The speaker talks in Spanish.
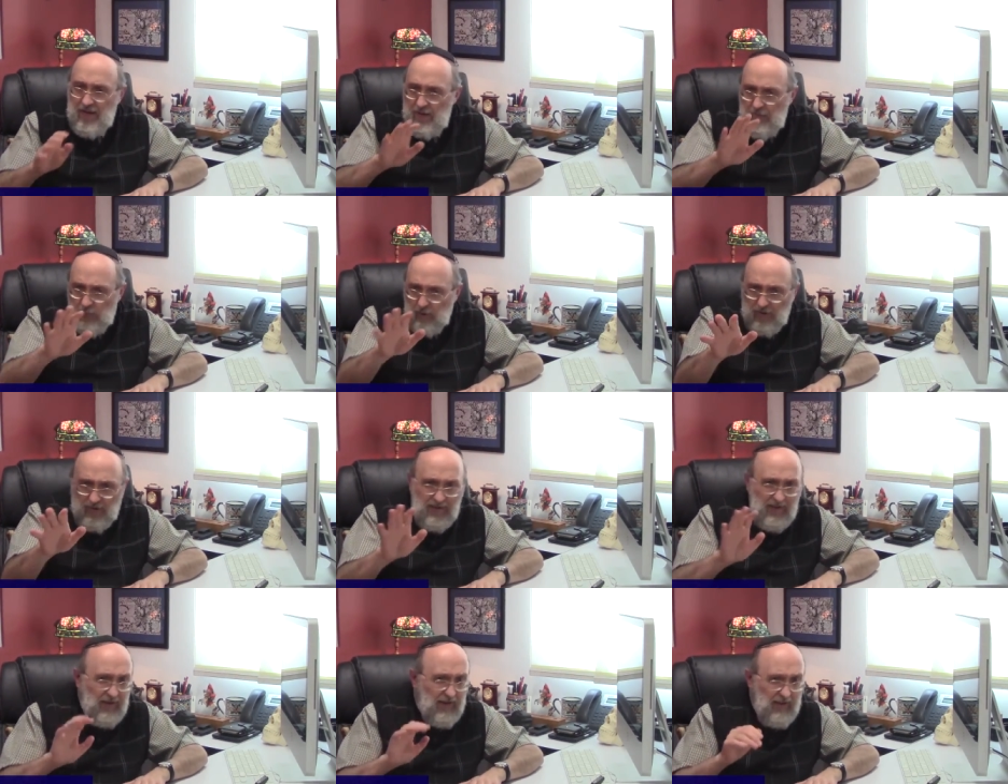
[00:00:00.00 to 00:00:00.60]

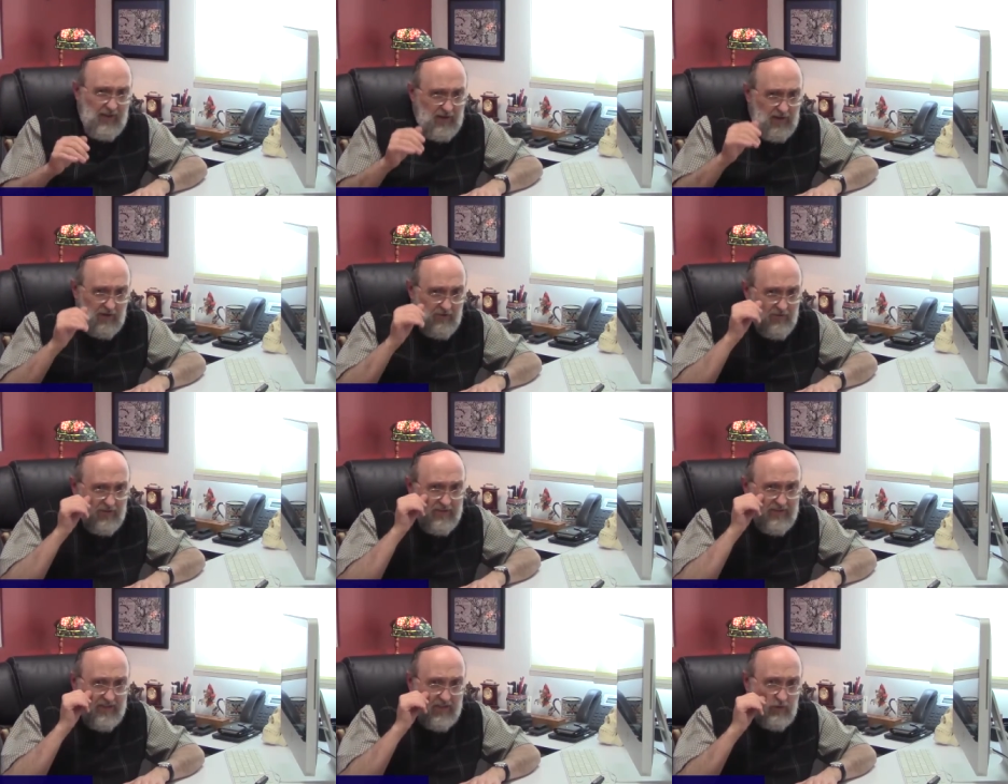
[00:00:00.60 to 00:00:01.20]
porque el área de la
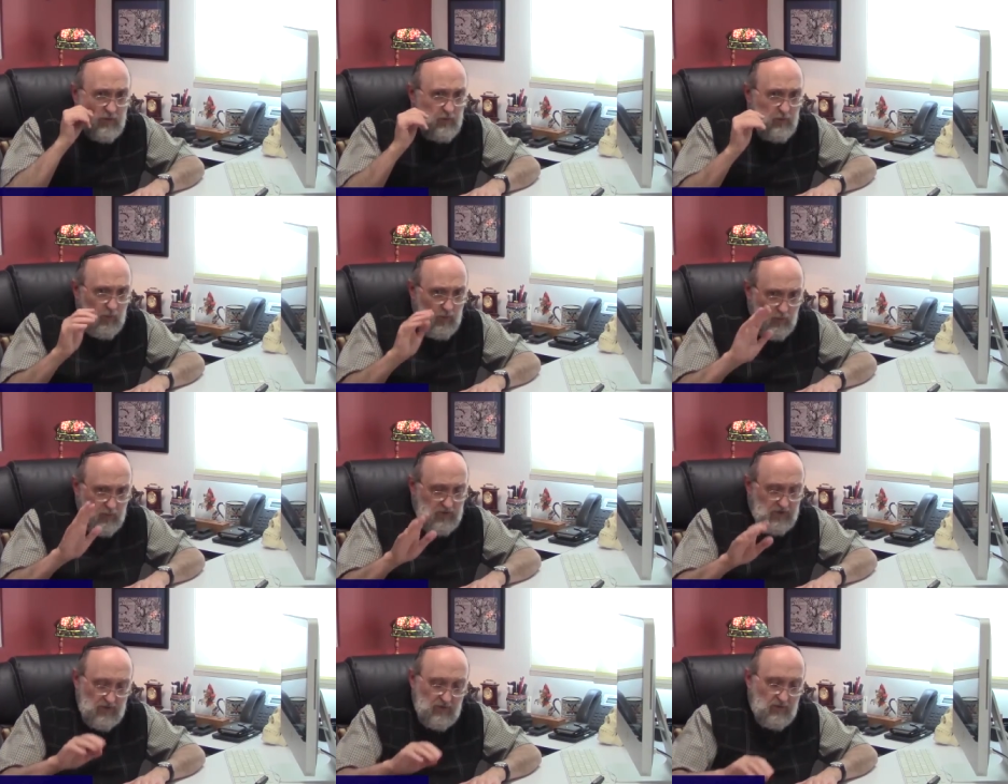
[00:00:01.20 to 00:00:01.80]
física tuvo
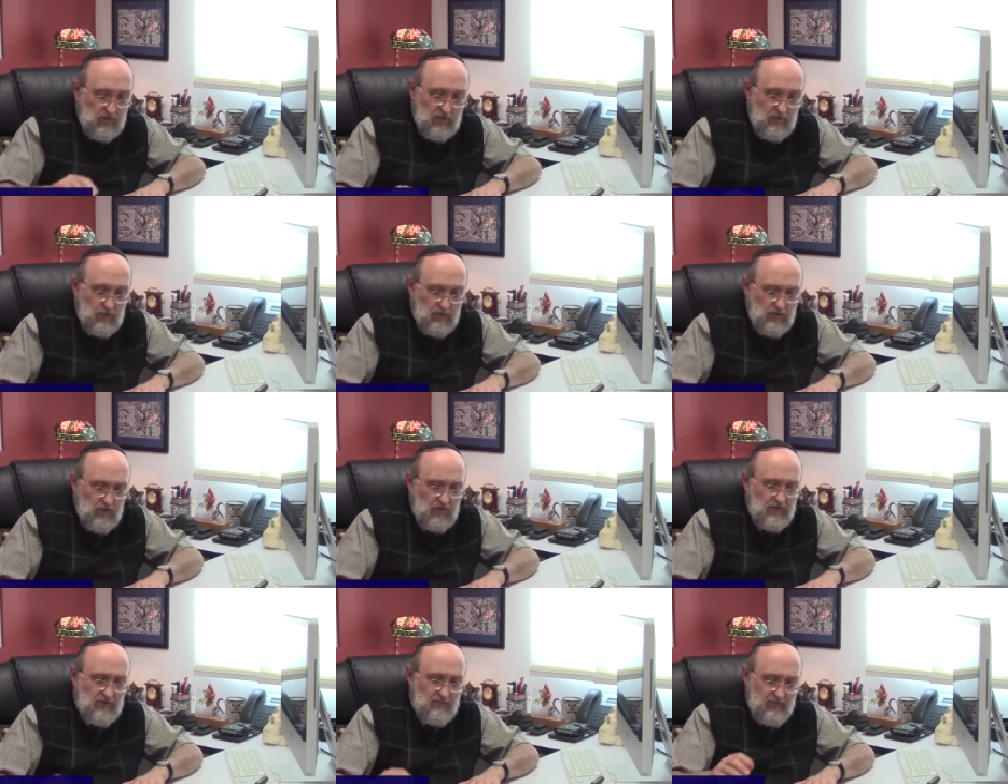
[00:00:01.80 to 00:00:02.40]
muchas
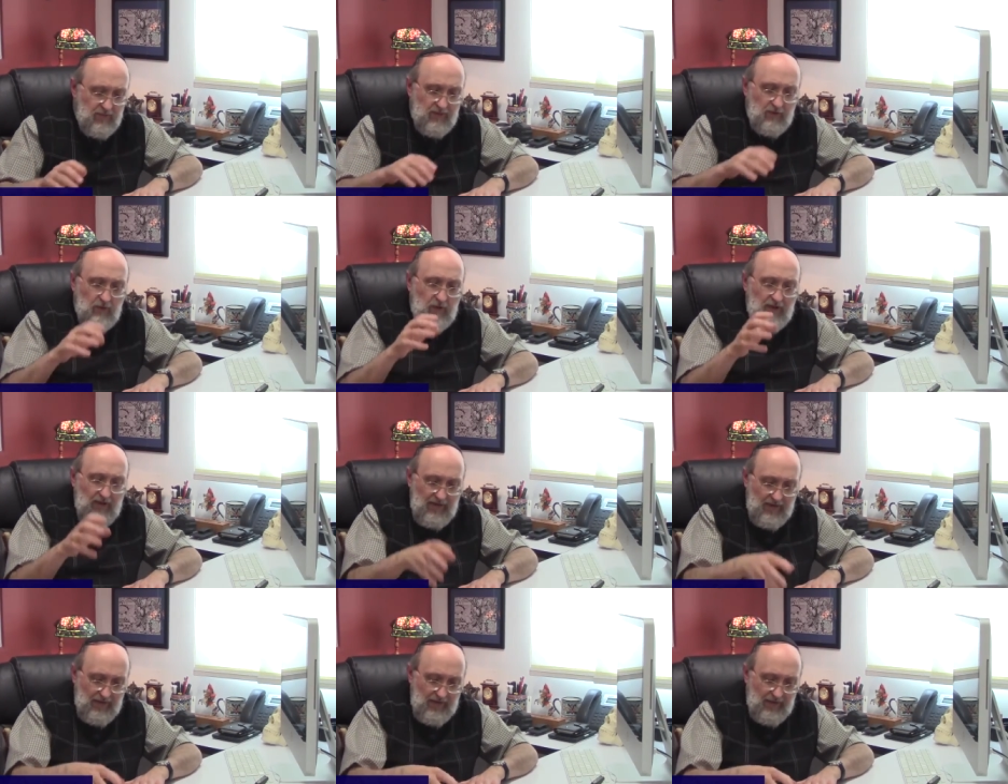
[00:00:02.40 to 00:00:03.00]
contribuciones, pero
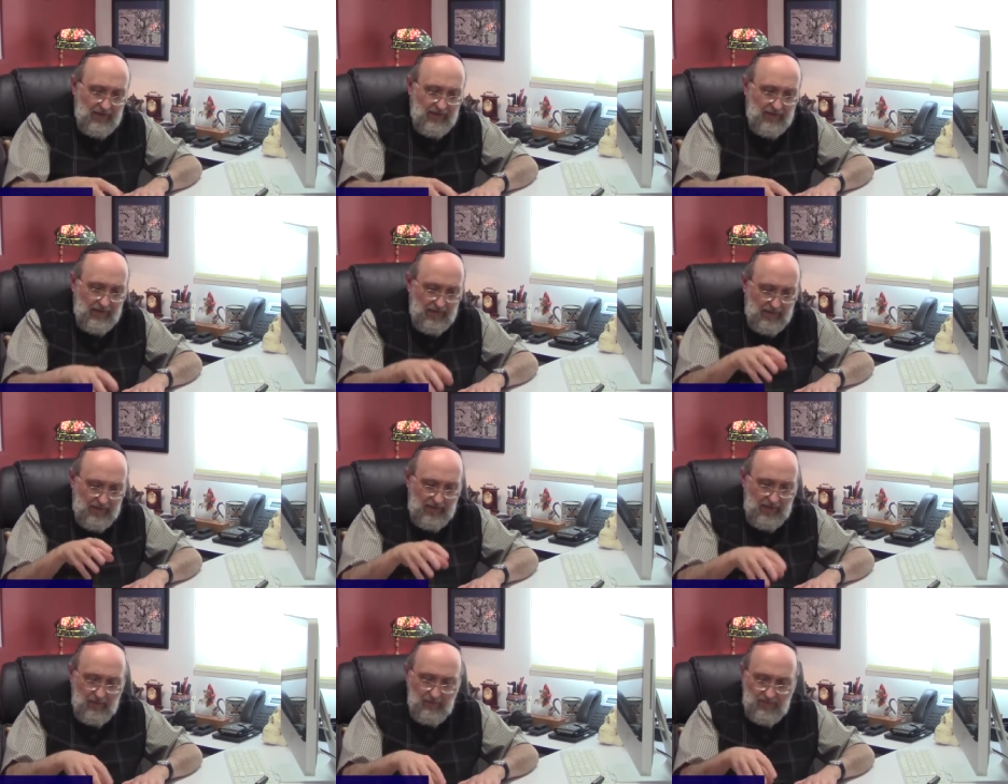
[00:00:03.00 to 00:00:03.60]
en
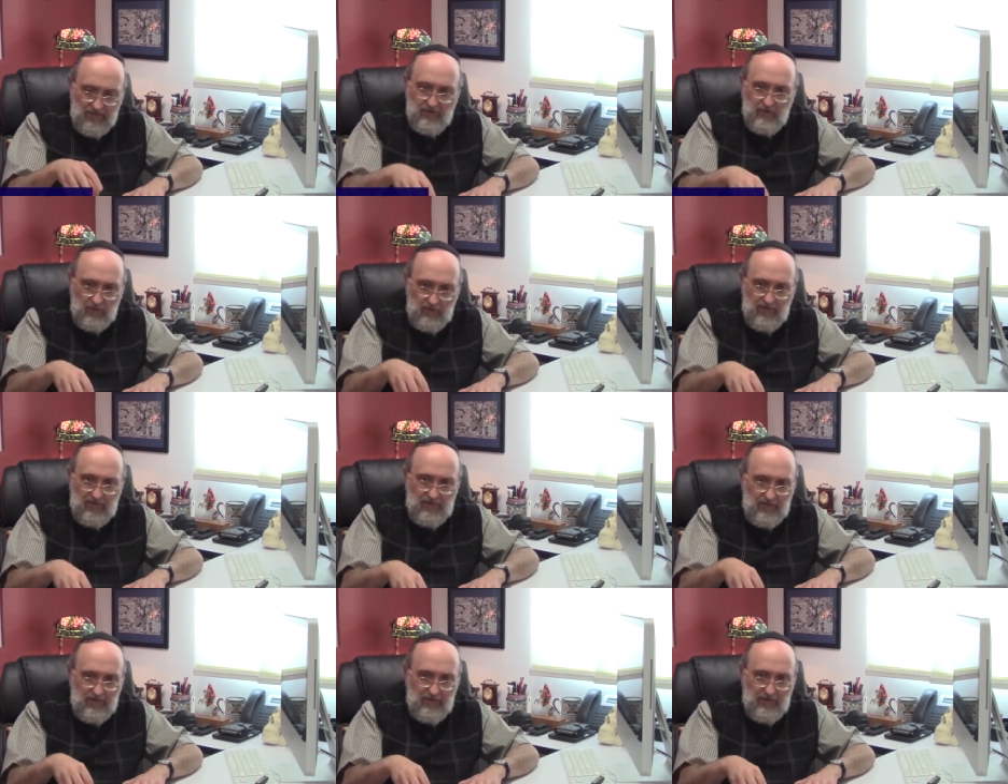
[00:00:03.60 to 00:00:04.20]
el ámbito
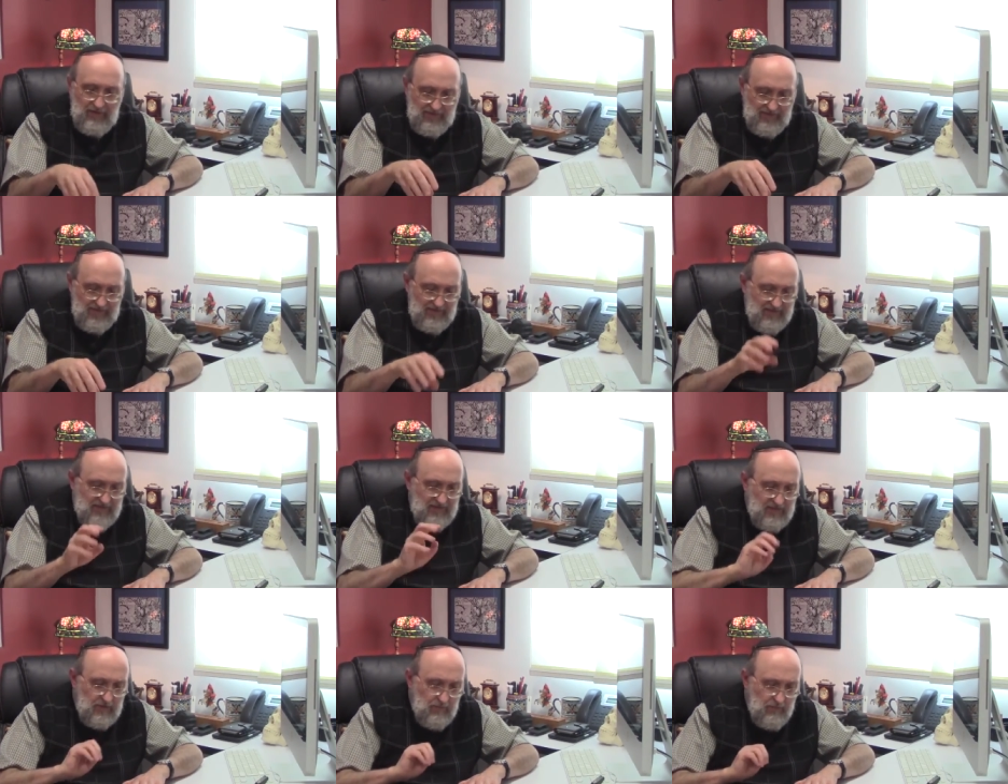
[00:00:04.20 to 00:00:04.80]
de la
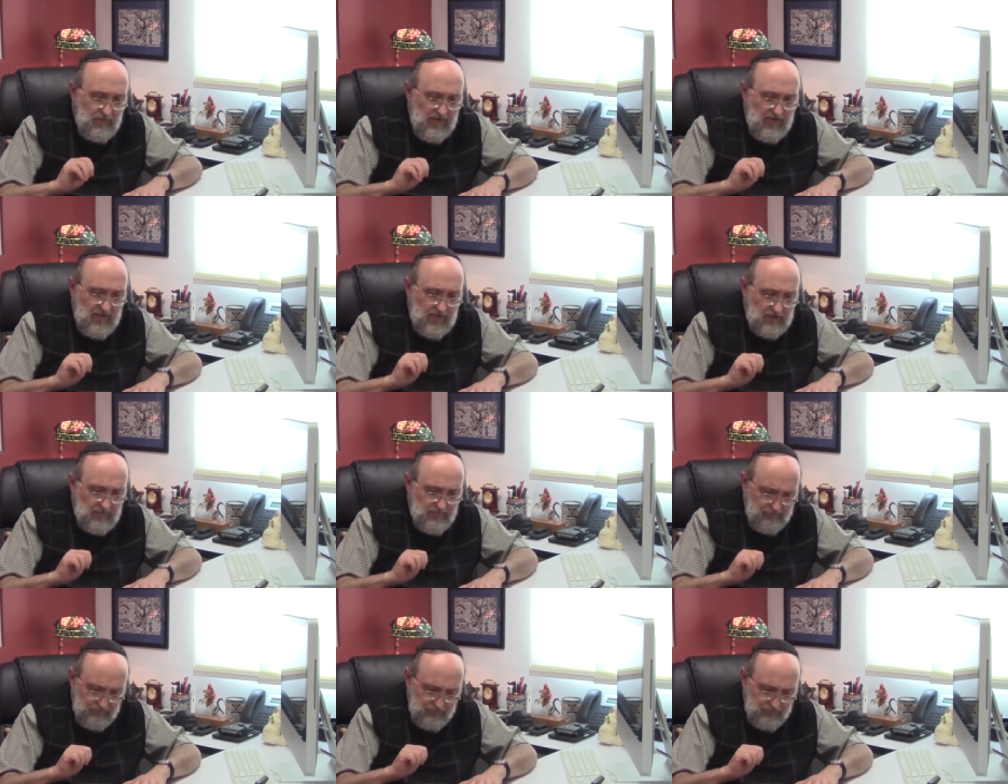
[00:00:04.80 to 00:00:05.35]
transdisciplina